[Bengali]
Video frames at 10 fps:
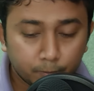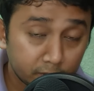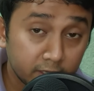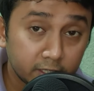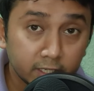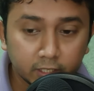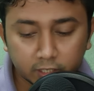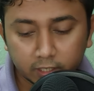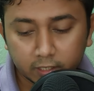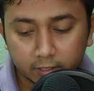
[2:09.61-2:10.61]
প্রিন্টিং
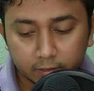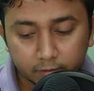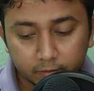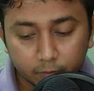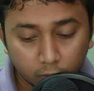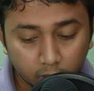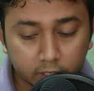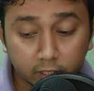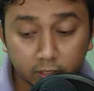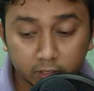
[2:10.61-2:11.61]
ইঞ্জিনিয়ারিং
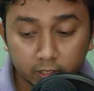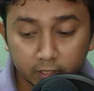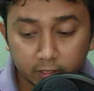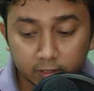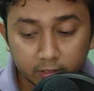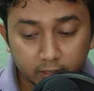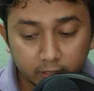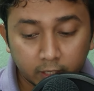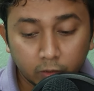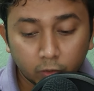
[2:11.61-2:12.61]
প্রোডাকশান ইঞ্জিনিয়ারিং
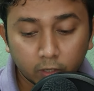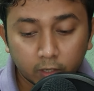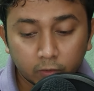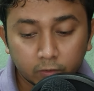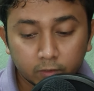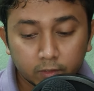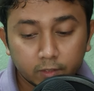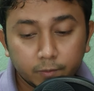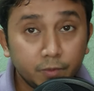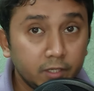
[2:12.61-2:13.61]
এইগুলো গেল
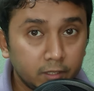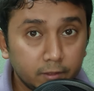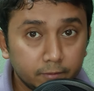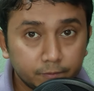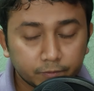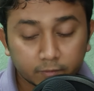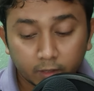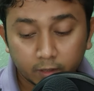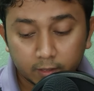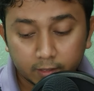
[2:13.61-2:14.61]
বিই e.
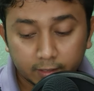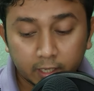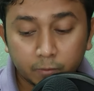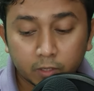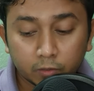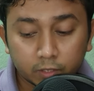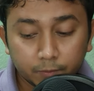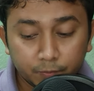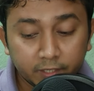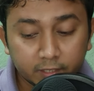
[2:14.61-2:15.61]
এবার হচ্ছে
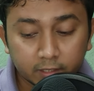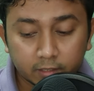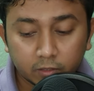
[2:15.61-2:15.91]
বিটেক